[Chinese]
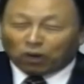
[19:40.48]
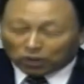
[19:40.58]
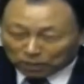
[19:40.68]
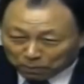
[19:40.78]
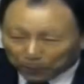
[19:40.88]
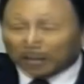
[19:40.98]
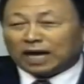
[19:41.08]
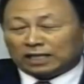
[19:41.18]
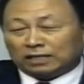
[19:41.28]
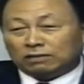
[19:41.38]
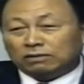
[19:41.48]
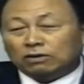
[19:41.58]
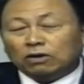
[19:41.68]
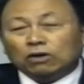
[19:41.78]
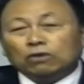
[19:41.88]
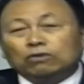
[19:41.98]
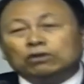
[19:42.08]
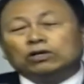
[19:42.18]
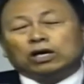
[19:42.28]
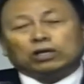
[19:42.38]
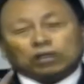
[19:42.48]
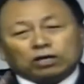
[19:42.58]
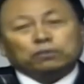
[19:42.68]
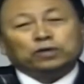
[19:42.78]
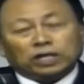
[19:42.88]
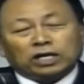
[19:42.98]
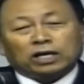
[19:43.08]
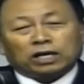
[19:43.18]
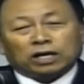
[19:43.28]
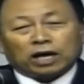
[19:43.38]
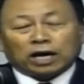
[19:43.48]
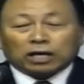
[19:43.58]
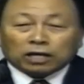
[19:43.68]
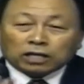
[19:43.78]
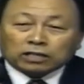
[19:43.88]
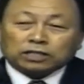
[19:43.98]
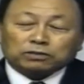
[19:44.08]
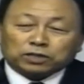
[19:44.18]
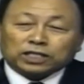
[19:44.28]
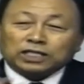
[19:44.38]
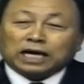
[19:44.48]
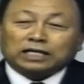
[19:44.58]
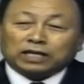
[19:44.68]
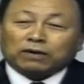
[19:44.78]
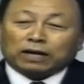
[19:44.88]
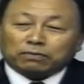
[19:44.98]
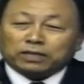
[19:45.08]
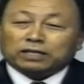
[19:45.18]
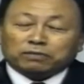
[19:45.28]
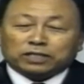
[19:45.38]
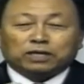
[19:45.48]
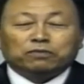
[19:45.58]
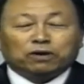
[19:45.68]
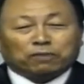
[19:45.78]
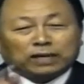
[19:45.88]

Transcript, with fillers: 靠着信心使我们获得一切的喜乐；靠着信心使我们获得一切的平安。